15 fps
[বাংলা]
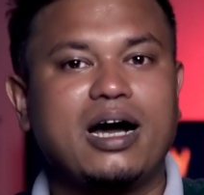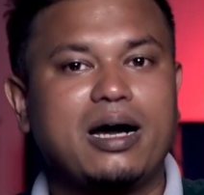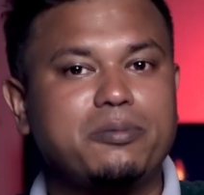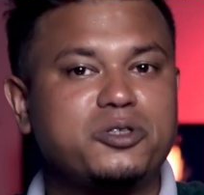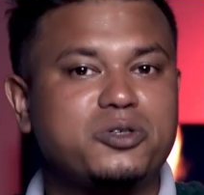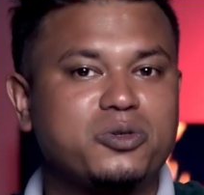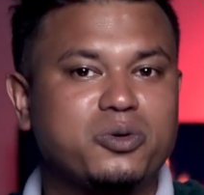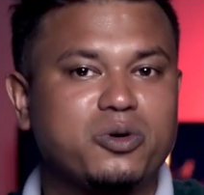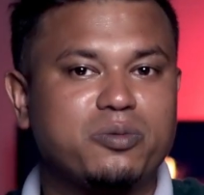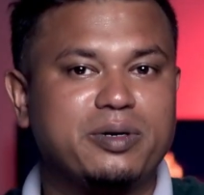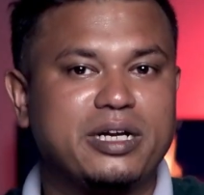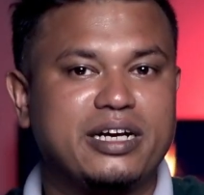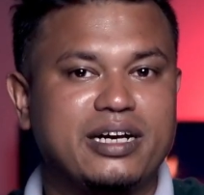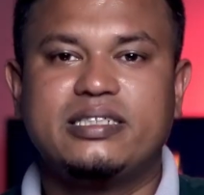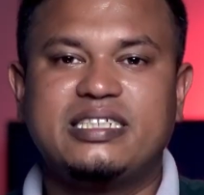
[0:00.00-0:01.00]
আবেদন
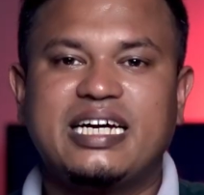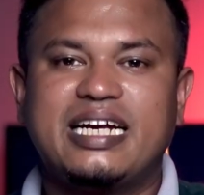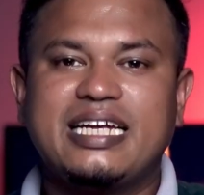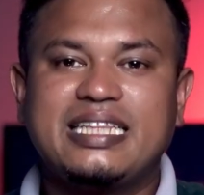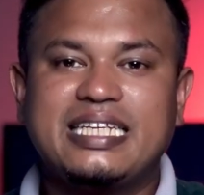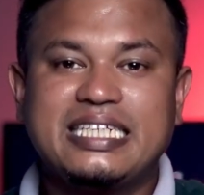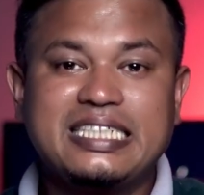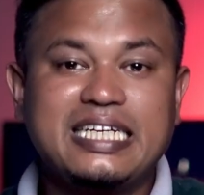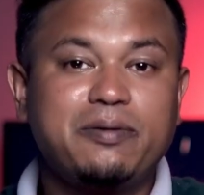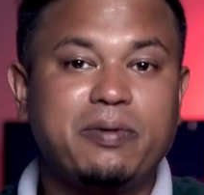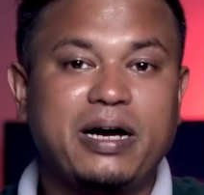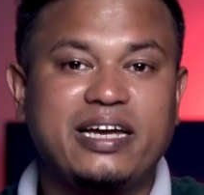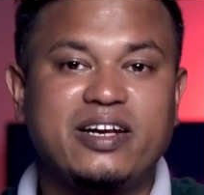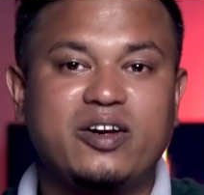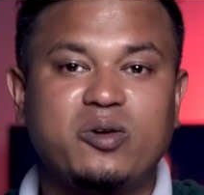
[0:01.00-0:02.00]
করবেন যারা দেশের
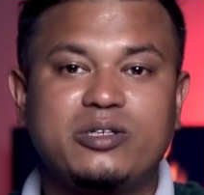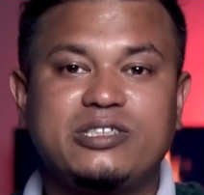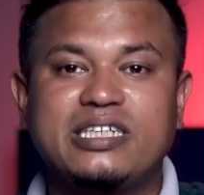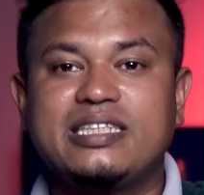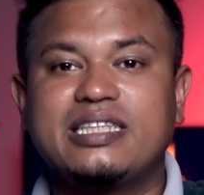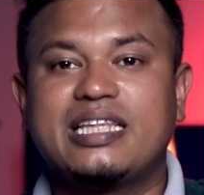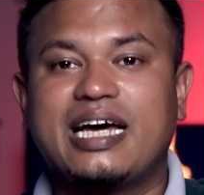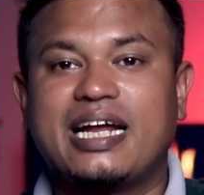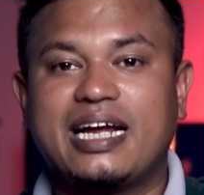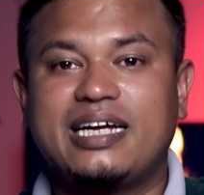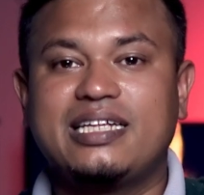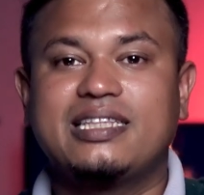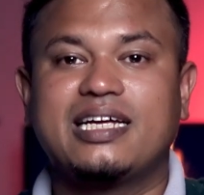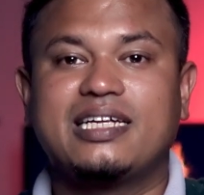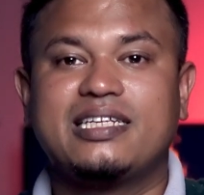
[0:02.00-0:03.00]
বাহিরে রয়েছেন তারা
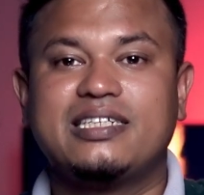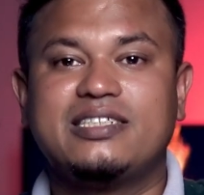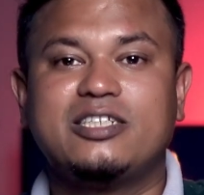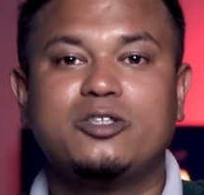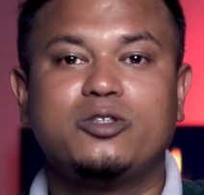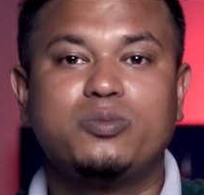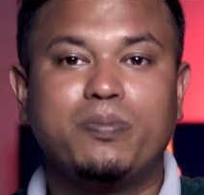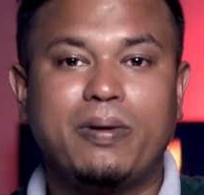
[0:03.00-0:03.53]
তাদের যে